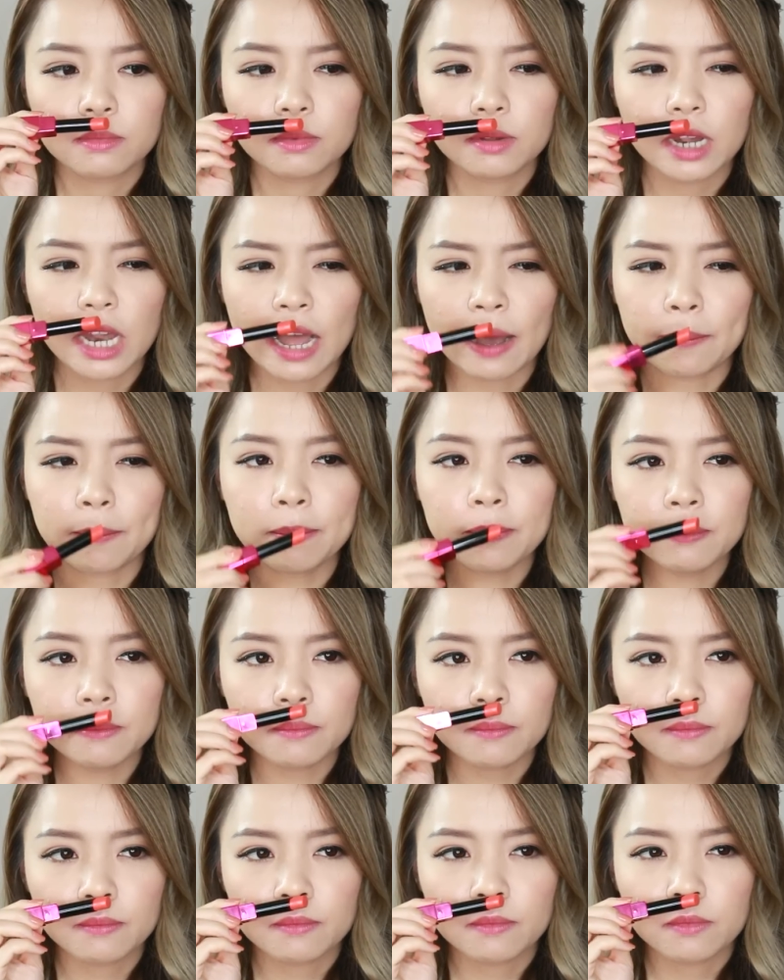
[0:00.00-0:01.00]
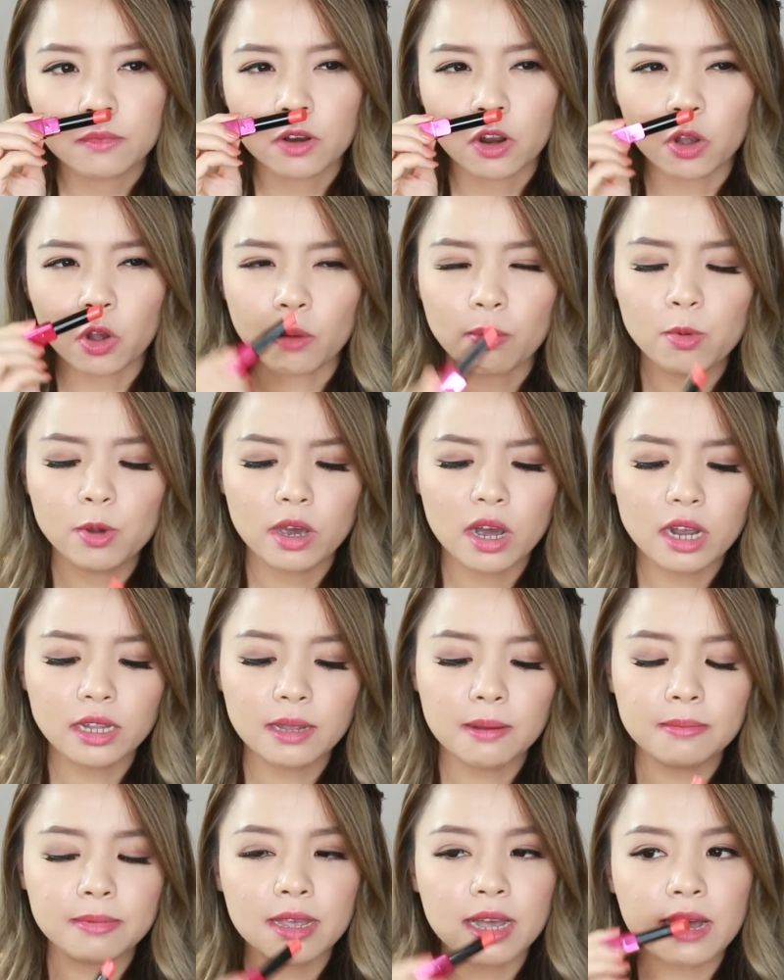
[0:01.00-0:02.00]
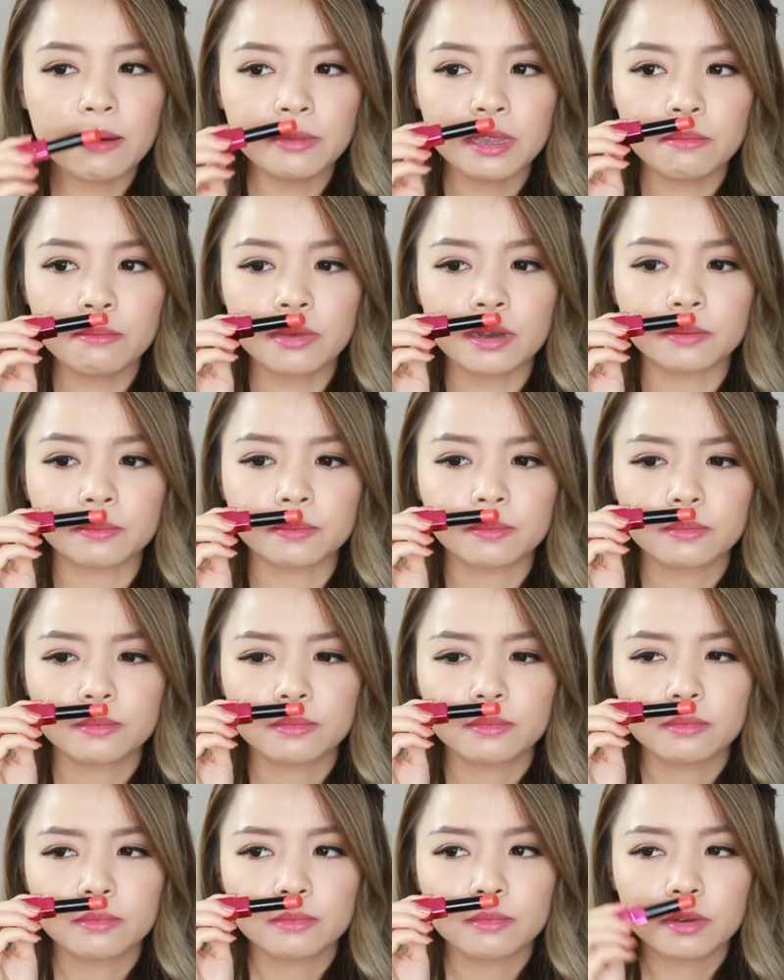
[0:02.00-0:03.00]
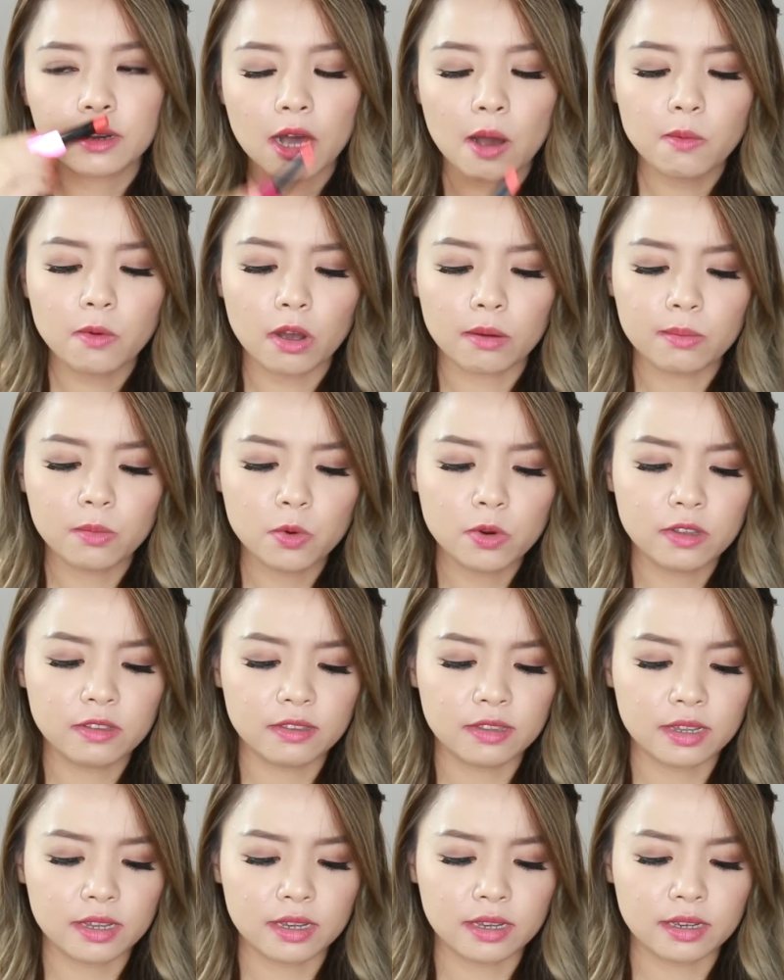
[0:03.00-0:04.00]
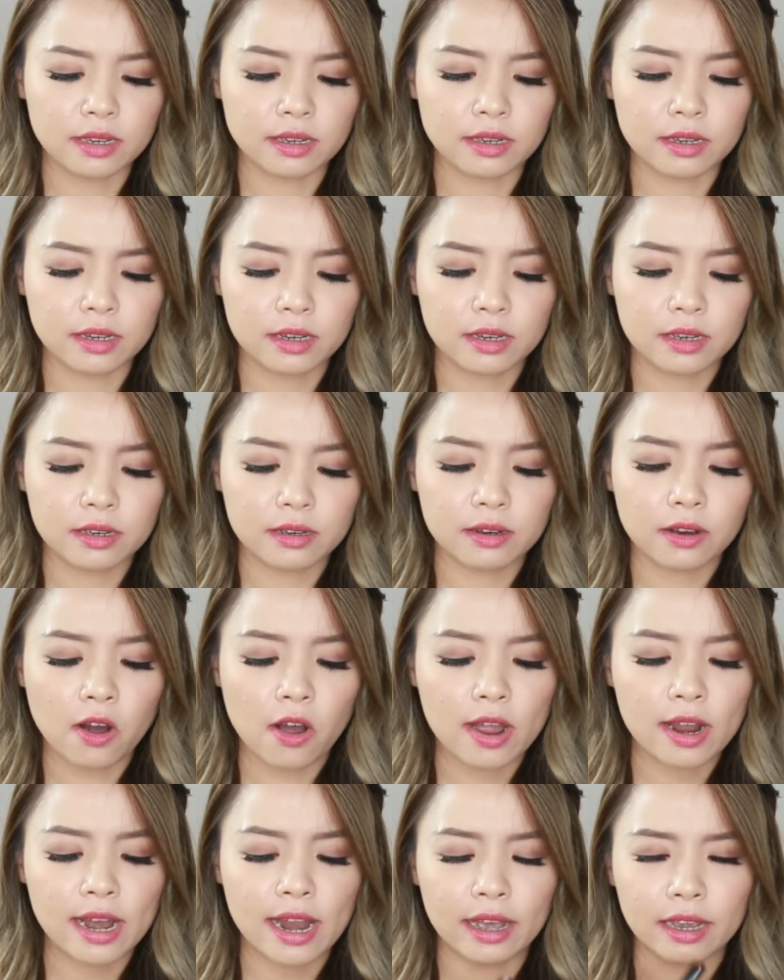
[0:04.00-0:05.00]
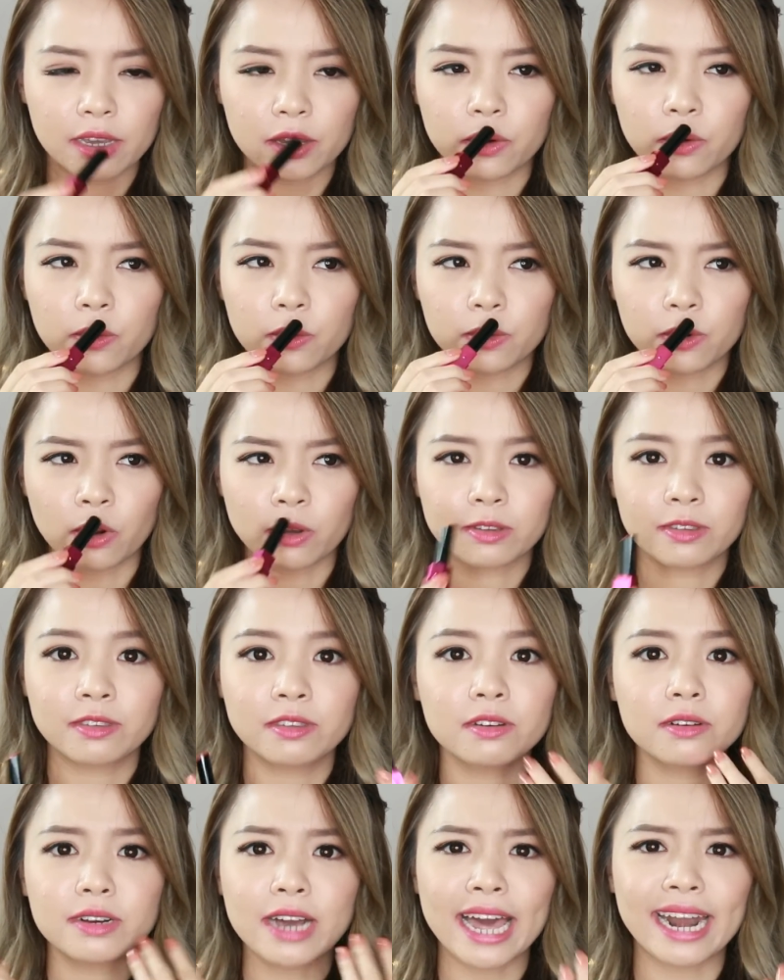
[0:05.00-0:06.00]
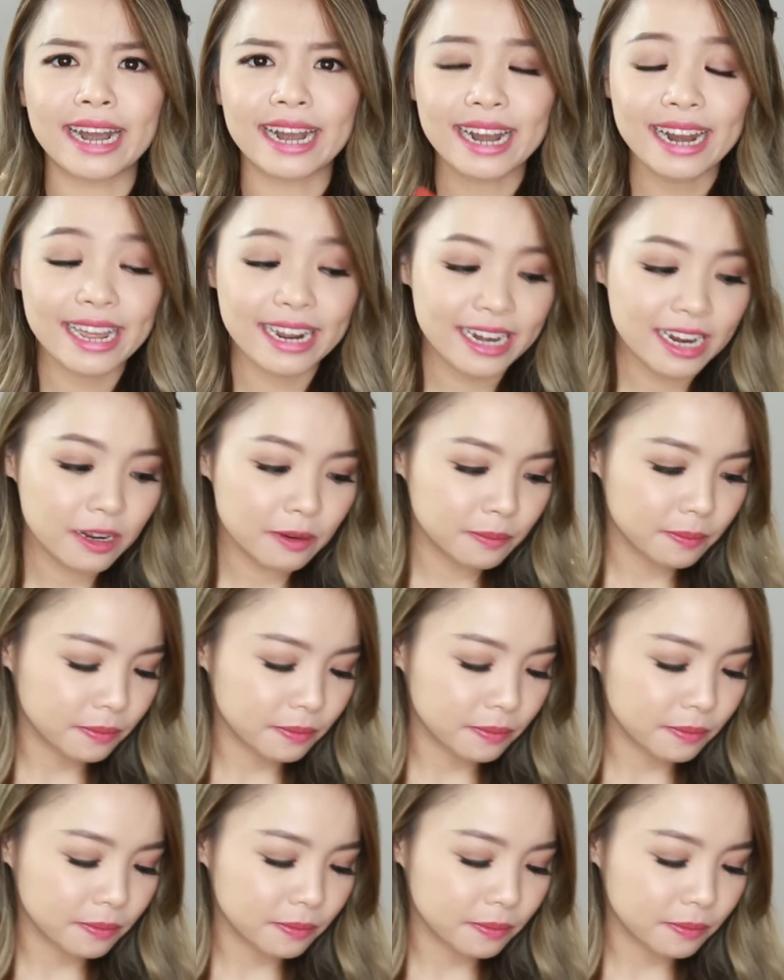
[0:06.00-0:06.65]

lắm nó có mùi hơi thơm thơm nhưng mà không có mùi gì gọi là kiểu nó sực hẳn lên ấy